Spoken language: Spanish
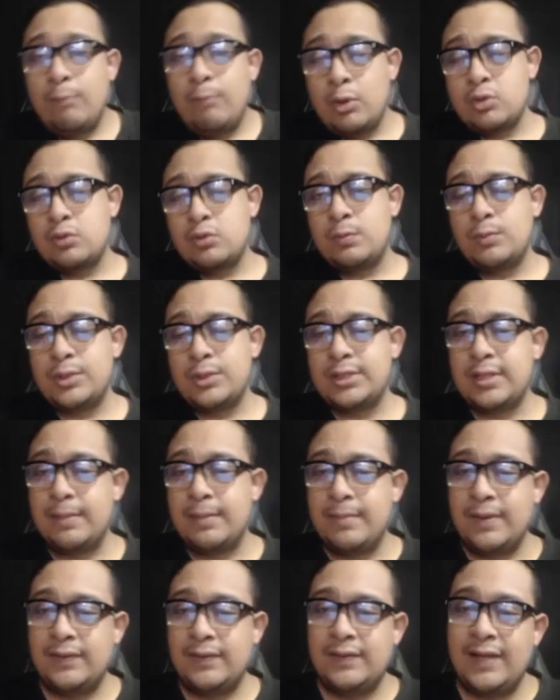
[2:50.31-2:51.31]
por
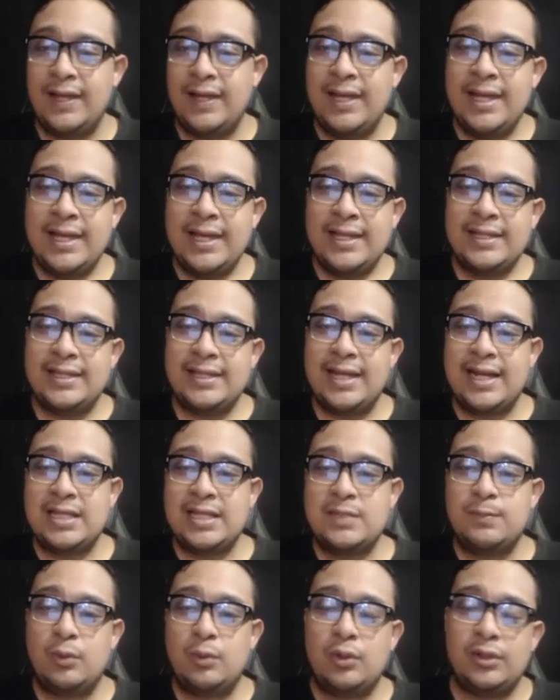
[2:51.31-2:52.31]
supuestamente
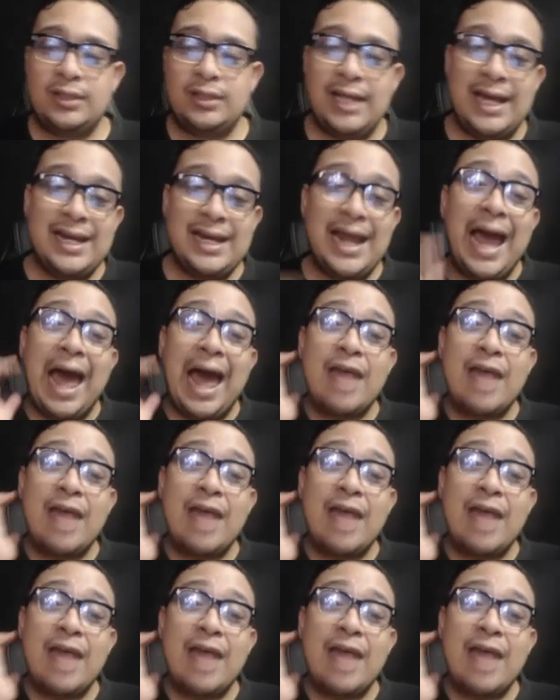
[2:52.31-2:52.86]
transportar